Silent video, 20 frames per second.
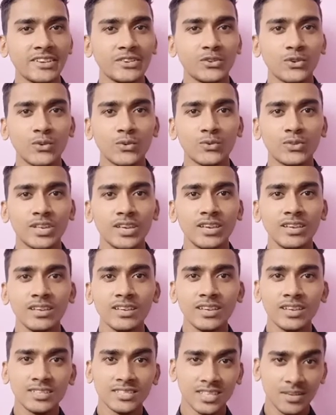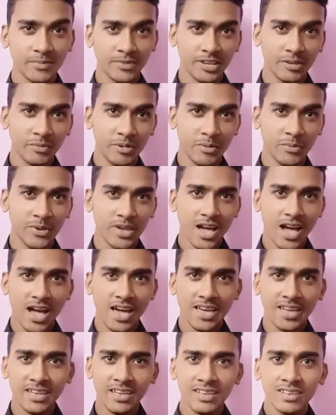जो उन्हें समझ में भी
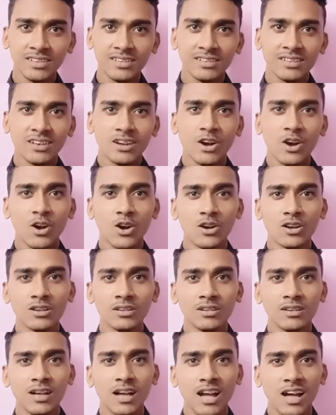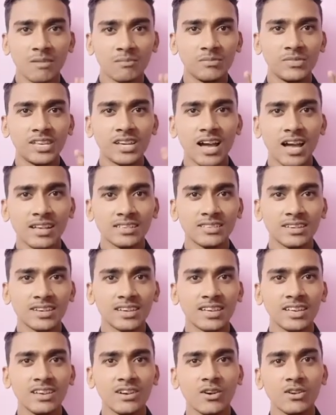आए और आप दिखा
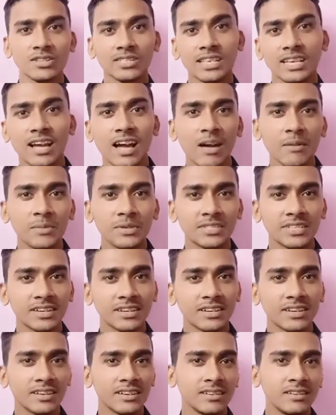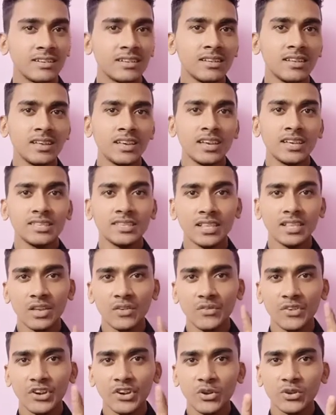सकें और सिखा भी सकें इसलिए
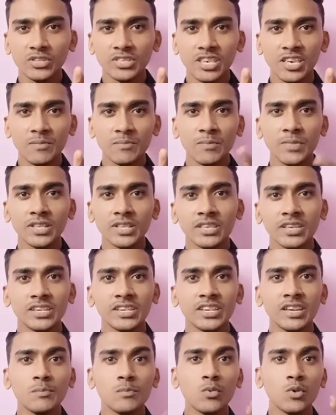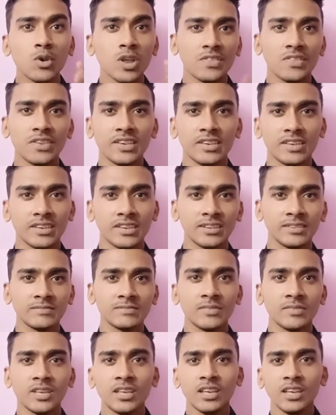वीडियो स्किप मत कीजिए पूरा देखिए
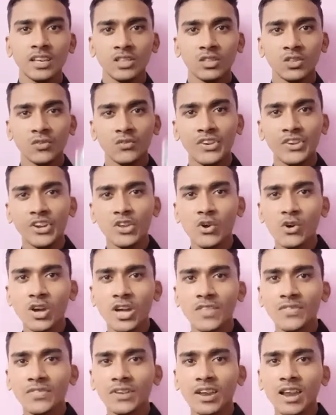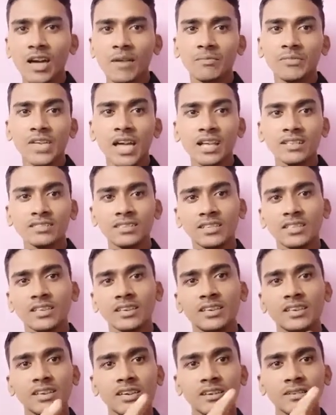तो वीडियो के अंदर आप ध्यान से
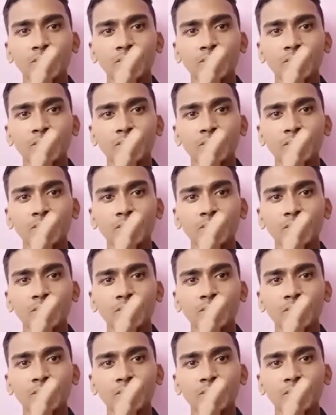देखिए